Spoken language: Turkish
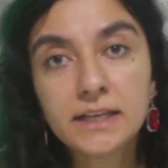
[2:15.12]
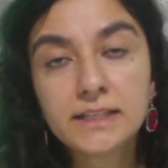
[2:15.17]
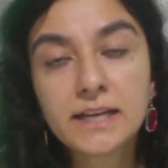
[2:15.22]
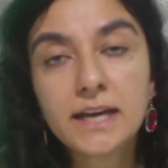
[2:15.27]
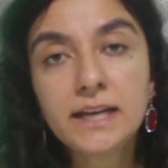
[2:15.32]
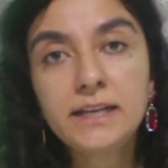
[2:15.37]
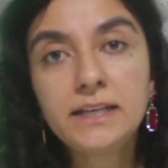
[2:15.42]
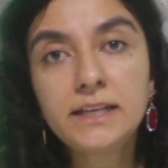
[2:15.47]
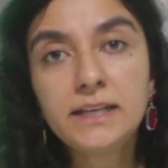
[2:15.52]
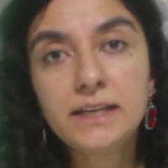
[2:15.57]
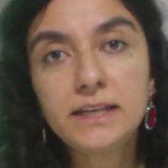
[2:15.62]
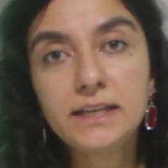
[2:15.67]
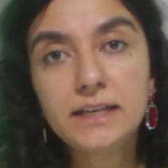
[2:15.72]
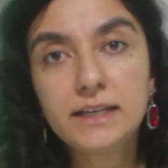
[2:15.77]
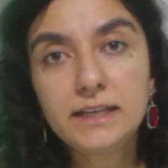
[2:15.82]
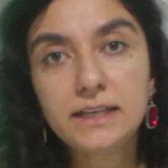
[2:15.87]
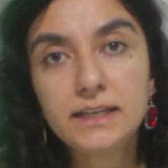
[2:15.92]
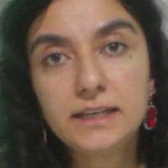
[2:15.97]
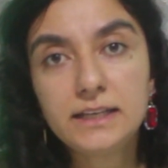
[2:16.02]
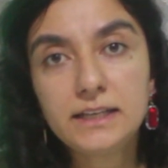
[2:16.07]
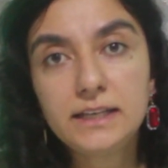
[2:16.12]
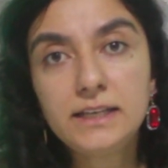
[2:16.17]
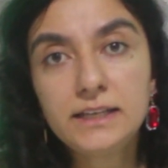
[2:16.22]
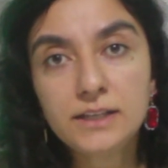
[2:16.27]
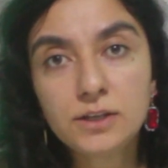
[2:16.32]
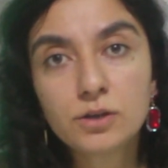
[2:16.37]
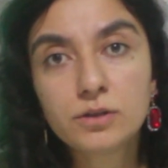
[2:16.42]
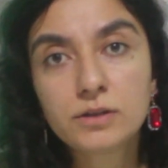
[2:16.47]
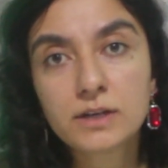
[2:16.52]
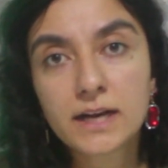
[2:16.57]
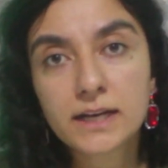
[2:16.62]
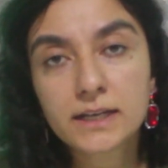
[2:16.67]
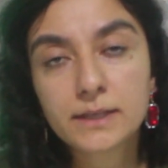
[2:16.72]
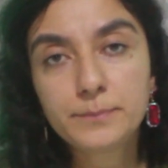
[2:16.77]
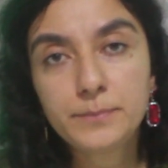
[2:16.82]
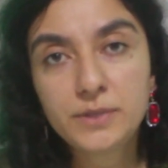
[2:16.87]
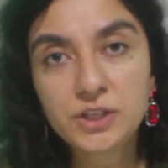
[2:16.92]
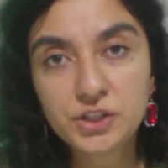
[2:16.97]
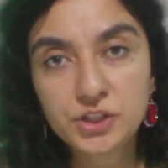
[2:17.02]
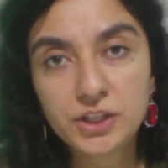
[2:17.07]
Yani İlk
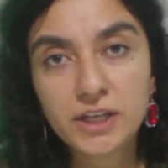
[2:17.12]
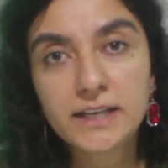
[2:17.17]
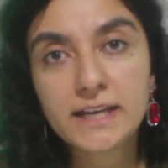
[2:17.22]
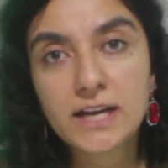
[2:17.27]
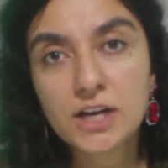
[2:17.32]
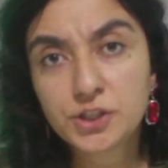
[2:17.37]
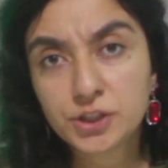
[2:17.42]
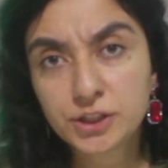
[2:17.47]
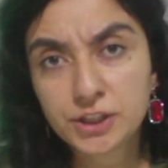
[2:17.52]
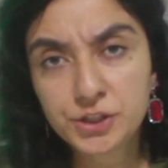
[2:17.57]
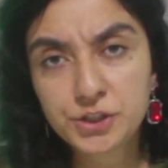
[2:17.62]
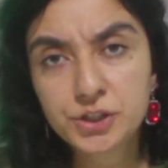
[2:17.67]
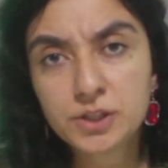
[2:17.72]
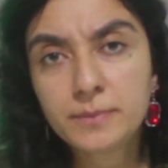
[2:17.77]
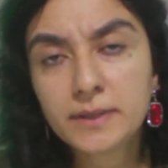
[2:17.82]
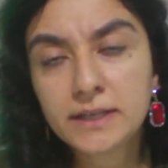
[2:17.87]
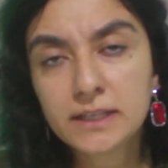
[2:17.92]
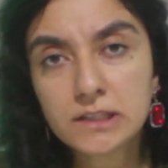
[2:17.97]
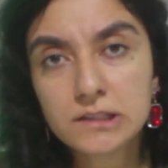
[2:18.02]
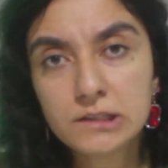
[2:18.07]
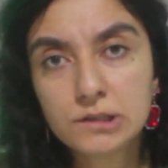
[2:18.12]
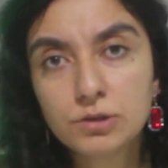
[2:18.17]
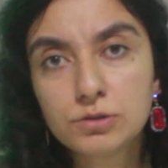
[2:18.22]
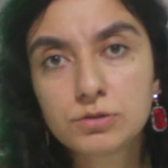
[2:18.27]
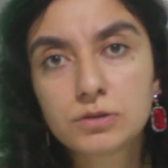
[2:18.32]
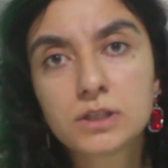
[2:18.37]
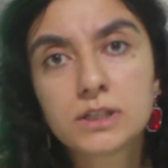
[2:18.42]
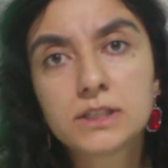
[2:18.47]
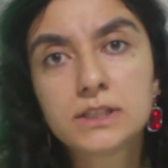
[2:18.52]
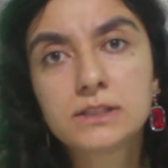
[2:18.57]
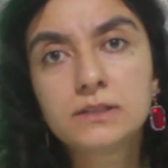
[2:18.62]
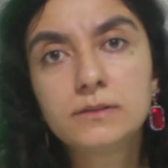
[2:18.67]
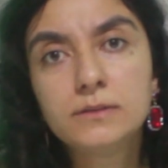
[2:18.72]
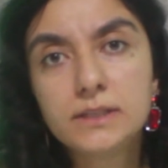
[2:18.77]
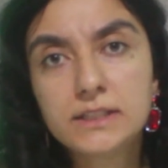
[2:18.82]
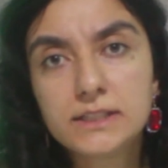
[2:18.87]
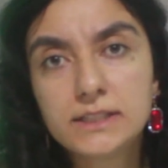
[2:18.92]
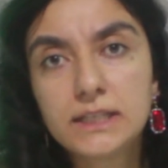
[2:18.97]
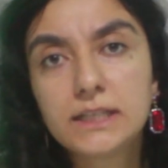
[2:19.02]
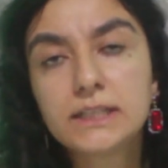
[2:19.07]
olarak bir şeyi gerçekleştirmek istiyorsanız,
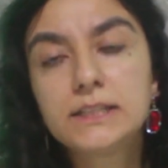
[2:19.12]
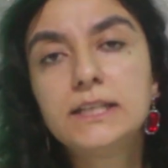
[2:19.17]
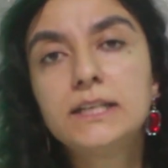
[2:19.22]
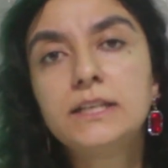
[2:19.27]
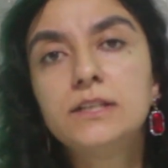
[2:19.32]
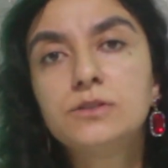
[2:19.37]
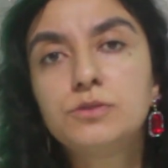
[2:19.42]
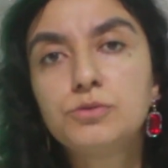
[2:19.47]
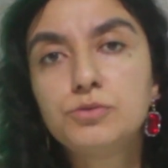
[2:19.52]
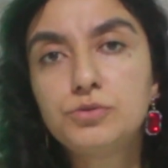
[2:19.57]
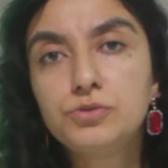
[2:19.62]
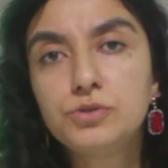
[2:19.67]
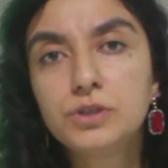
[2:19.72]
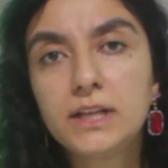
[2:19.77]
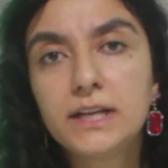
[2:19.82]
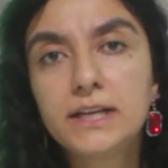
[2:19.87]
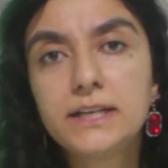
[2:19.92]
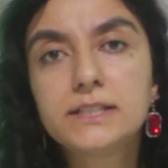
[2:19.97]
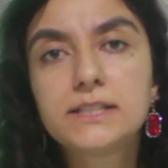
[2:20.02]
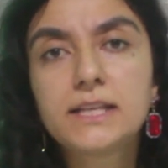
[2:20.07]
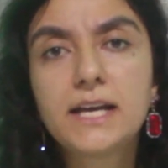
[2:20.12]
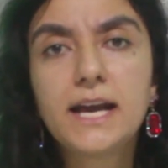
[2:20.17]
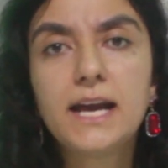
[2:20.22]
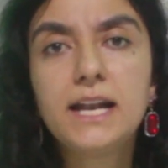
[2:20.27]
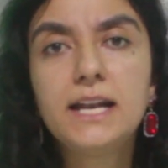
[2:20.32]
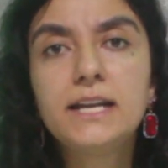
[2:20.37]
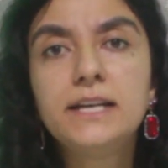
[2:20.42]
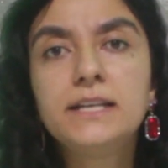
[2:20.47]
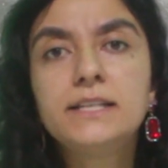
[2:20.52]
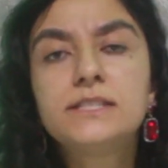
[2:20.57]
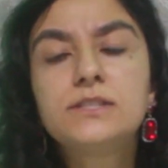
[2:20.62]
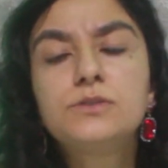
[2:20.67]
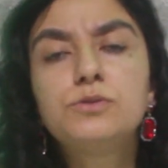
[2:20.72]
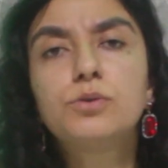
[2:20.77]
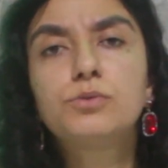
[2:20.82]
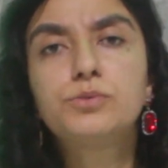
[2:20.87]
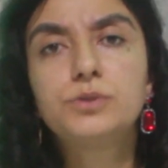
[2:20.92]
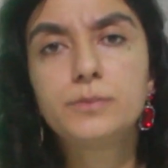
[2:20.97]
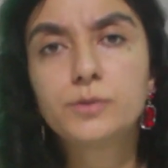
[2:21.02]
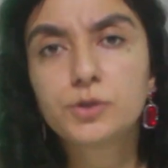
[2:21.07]
istedikleriniz, düşünceleriniz, hayalleriniz
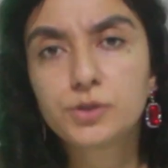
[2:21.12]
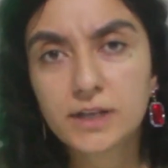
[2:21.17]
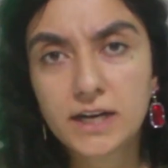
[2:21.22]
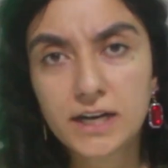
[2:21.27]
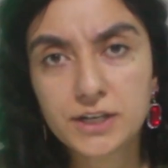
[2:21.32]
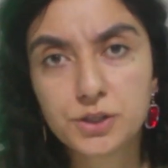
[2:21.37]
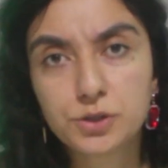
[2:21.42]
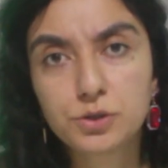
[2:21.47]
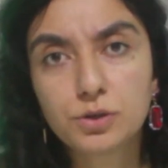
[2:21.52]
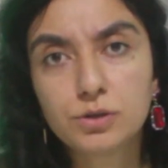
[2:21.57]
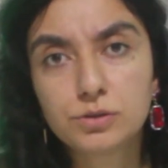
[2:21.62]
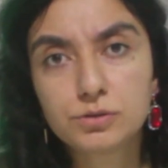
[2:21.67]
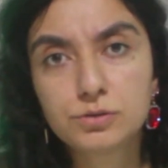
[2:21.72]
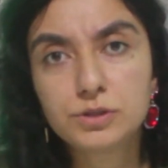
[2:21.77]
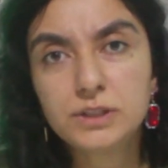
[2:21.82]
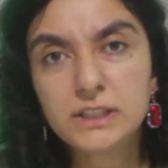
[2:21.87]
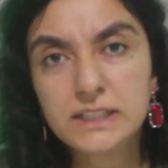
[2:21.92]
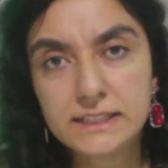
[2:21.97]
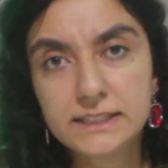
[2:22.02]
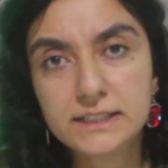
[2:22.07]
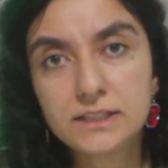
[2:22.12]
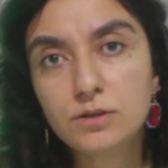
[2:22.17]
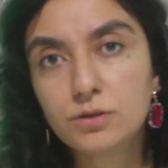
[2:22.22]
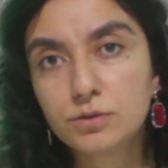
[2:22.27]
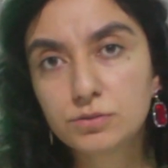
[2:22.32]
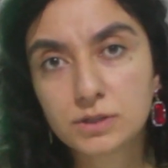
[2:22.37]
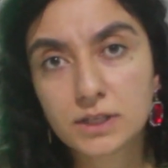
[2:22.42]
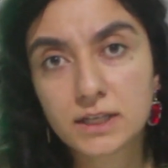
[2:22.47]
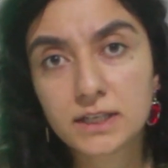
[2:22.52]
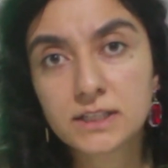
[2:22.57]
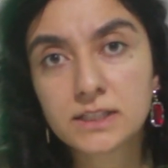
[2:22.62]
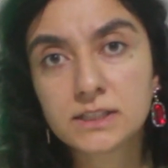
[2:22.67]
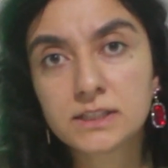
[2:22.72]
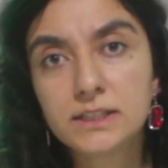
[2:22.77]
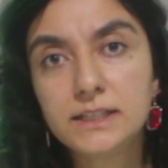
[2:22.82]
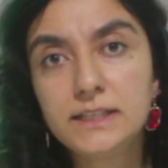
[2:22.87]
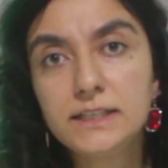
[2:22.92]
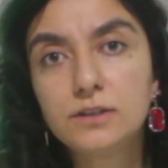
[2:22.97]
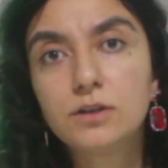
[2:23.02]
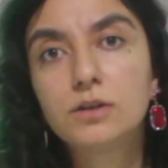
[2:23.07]
çok çabuk gerçek olsun istiyorsanız
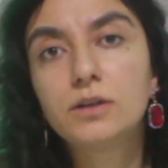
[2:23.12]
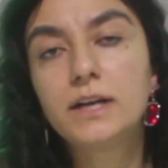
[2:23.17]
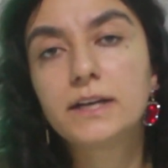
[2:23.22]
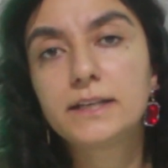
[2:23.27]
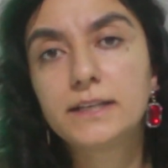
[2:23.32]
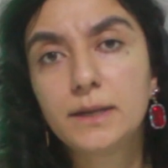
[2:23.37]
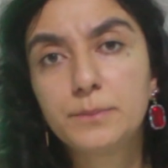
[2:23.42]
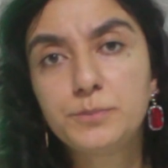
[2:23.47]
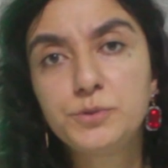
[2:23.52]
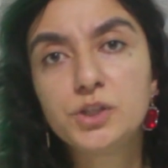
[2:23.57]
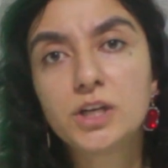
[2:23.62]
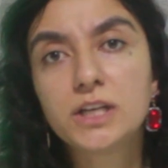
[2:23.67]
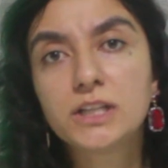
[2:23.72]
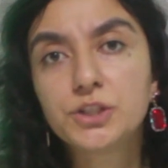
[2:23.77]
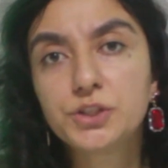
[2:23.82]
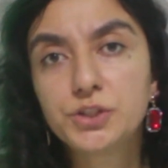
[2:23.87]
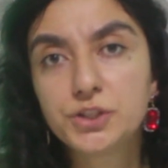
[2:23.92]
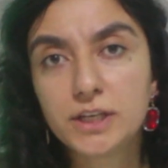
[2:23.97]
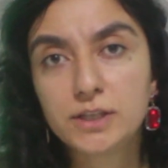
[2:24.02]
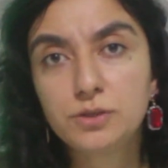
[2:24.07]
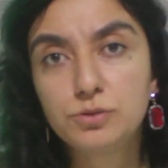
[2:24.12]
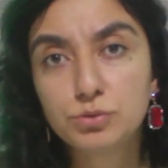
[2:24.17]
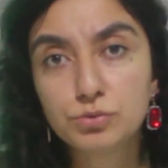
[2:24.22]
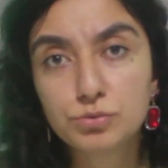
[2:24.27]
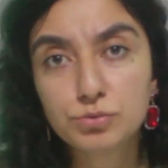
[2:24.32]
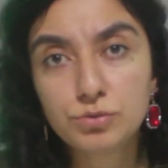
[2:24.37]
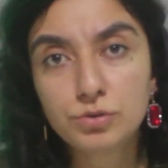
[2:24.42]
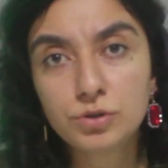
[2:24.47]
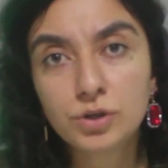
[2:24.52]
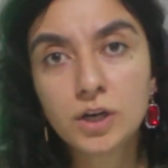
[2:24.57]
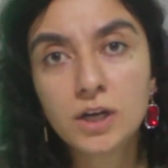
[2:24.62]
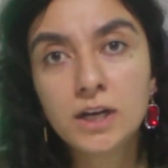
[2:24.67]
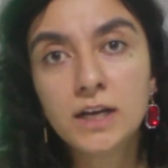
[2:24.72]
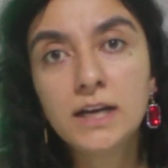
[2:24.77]
ilk olarak yapacağınız şey şudur.